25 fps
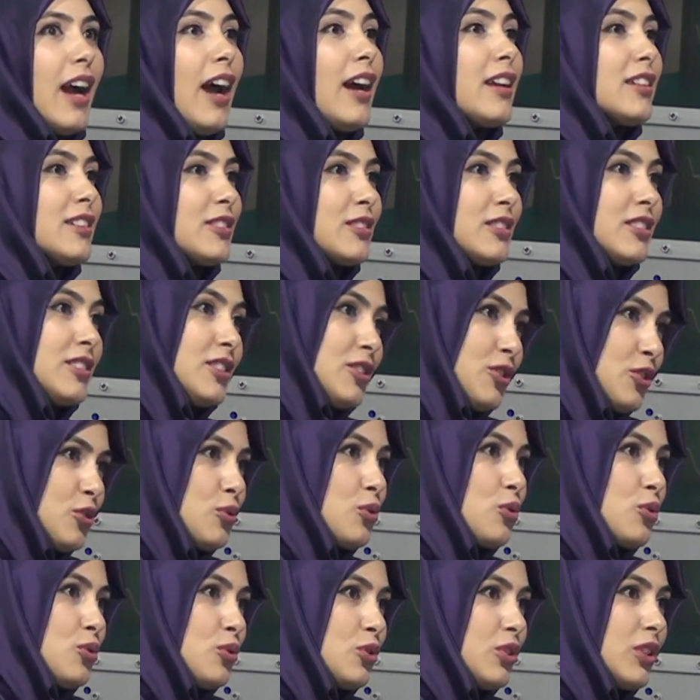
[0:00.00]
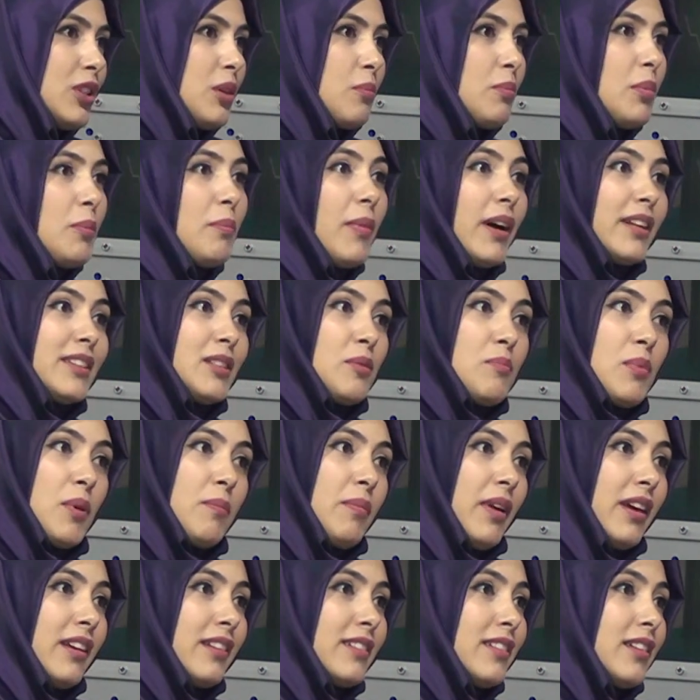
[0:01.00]
her kız çocuğu gibi ben de
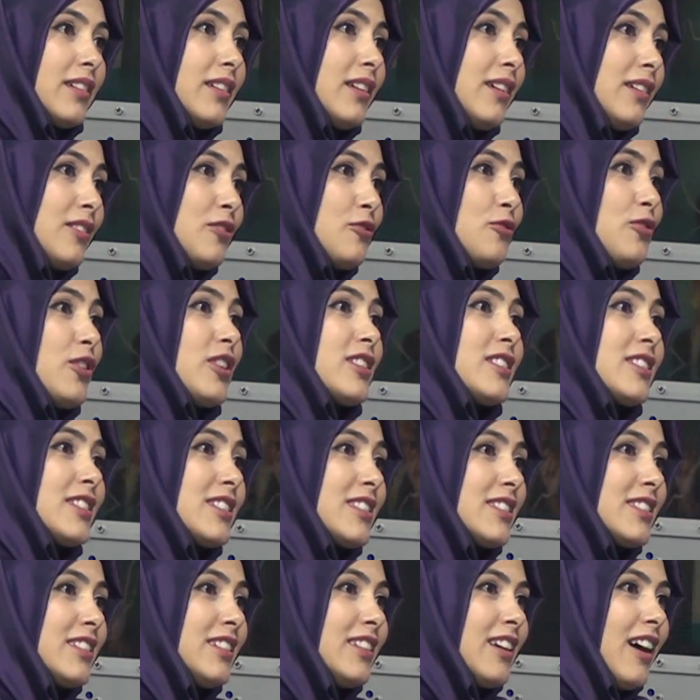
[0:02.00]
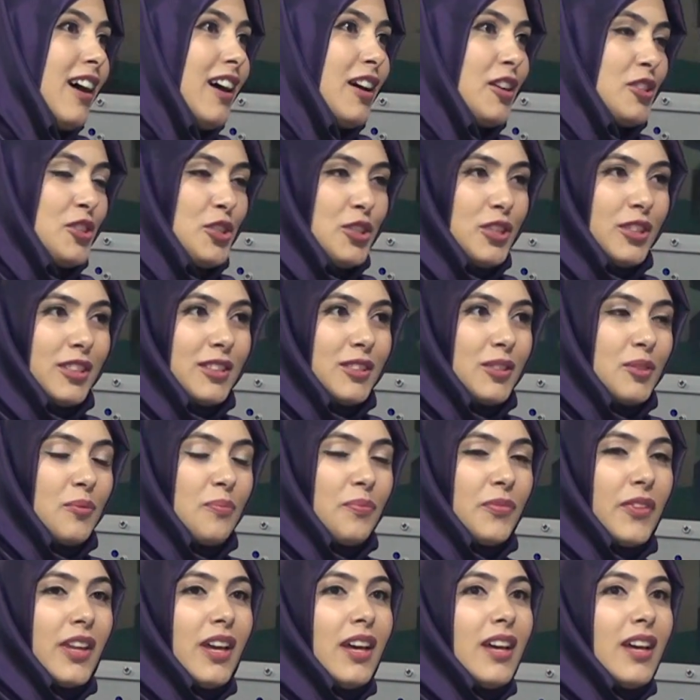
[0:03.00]
bebeklere fazlasıyla aşıktım.